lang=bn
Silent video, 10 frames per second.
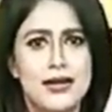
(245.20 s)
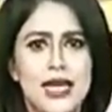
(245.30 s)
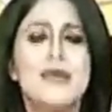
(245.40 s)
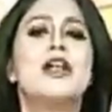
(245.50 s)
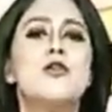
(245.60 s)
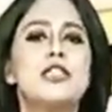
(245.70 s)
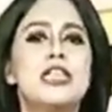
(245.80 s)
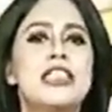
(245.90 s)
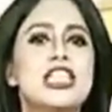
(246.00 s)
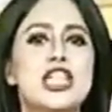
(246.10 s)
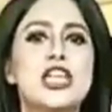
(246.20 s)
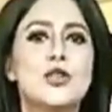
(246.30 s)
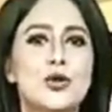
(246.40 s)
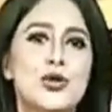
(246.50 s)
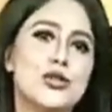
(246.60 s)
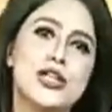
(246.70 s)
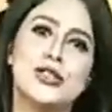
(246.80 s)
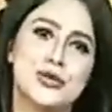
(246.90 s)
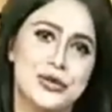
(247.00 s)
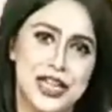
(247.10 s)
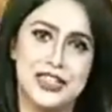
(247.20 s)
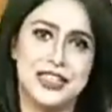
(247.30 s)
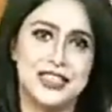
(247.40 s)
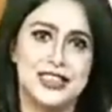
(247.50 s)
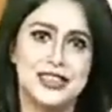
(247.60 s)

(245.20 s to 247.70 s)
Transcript: এবার গোটা দেশের তথ্যটাও একটু দেখা যাক